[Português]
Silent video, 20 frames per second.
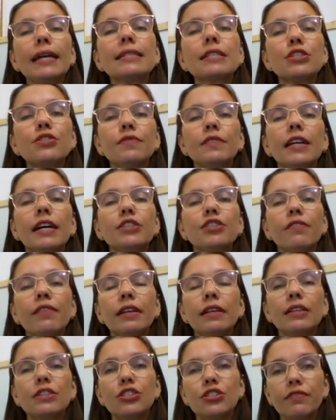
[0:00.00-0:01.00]
Essa atividade
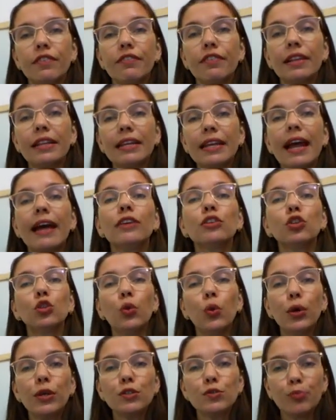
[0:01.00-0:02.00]
avaliativa valerá
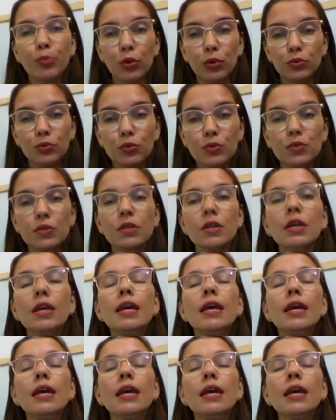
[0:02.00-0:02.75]
dois pontos.